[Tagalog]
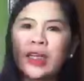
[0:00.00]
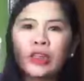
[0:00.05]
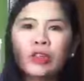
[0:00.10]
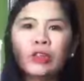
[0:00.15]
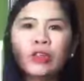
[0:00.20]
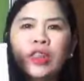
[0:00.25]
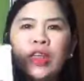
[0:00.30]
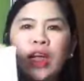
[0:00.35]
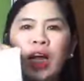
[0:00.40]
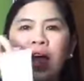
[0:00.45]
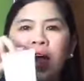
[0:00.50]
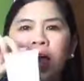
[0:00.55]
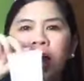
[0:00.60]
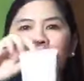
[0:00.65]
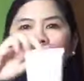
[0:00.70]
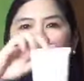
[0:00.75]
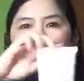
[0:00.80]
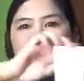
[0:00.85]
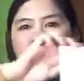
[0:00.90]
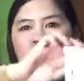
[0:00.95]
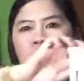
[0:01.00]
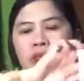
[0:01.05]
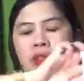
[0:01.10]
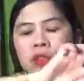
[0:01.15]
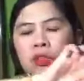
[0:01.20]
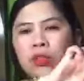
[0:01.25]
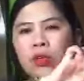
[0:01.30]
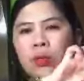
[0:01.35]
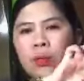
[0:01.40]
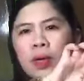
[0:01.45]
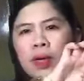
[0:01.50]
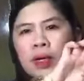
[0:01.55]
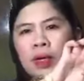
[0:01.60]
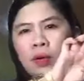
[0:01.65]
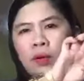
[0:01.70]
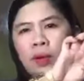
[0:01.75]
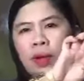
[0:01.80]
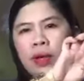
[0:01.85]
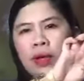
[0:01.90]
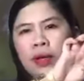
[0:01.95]
ganito siya kalaki. So, sobrang
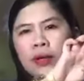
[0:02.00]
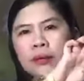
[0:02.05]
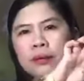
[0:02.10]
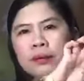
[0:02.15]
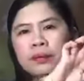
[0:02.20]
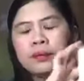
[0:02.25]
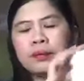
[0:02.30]
liwanag.